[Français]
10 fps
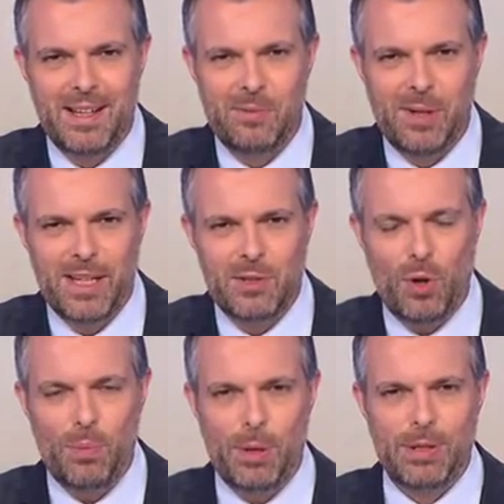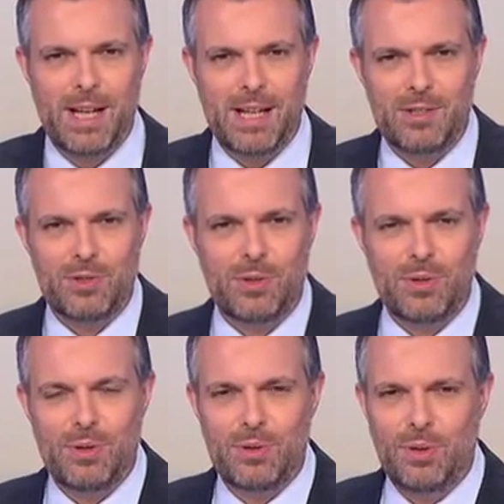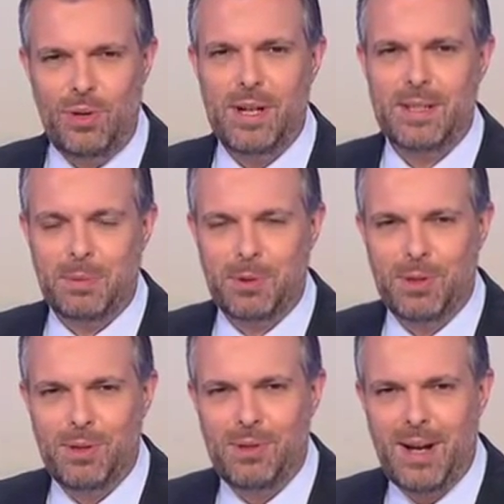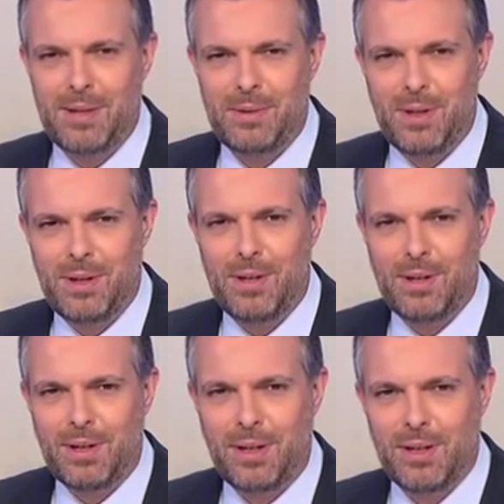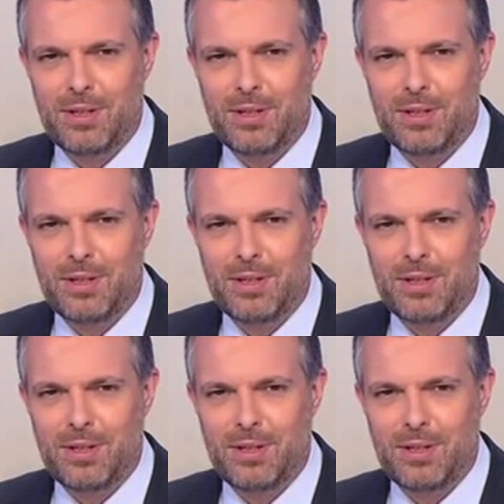Voyez ce reportage de nos correspondants à New York,